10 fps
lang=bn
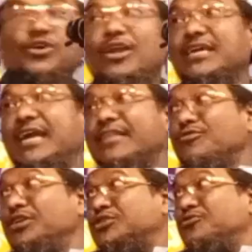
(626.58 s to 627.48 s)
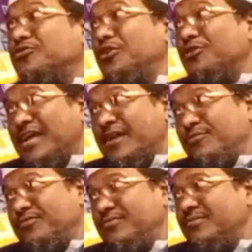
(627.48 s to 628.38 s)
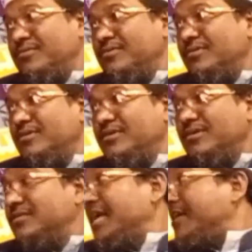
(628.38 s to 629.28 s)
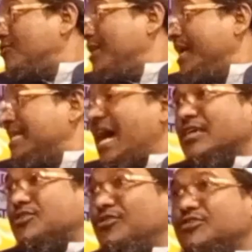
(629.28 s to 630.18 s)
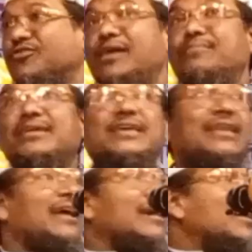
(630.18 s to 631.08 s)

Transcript: সরকার এত নিষ্ঠুর হইল কেন দেখি তো এইটা আসলে সালাইমান কিনা